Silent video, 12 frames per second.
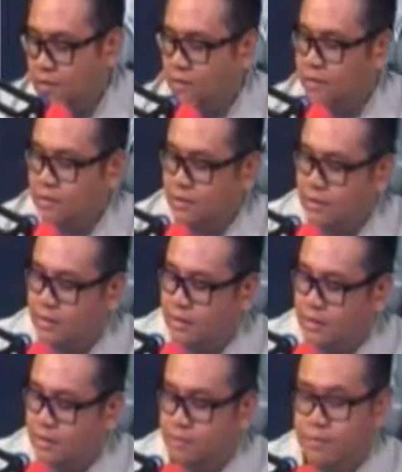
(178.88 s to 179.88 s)
ng
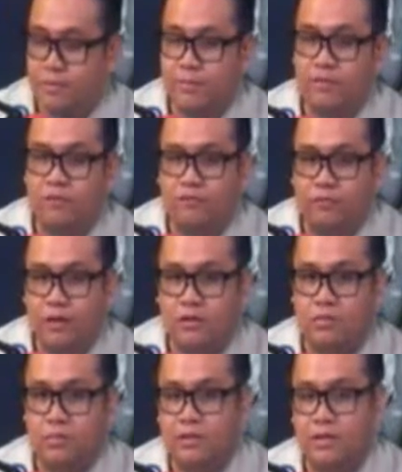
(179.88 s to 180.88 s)
uh, Department of
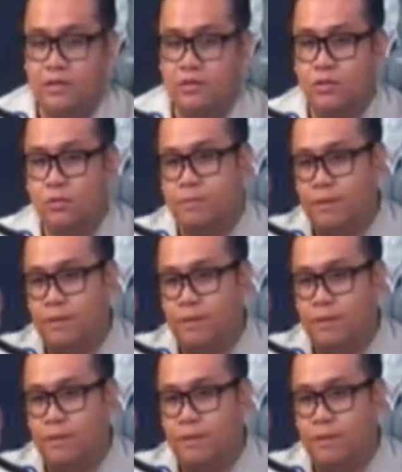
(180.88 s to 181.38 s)
Transportation yung pag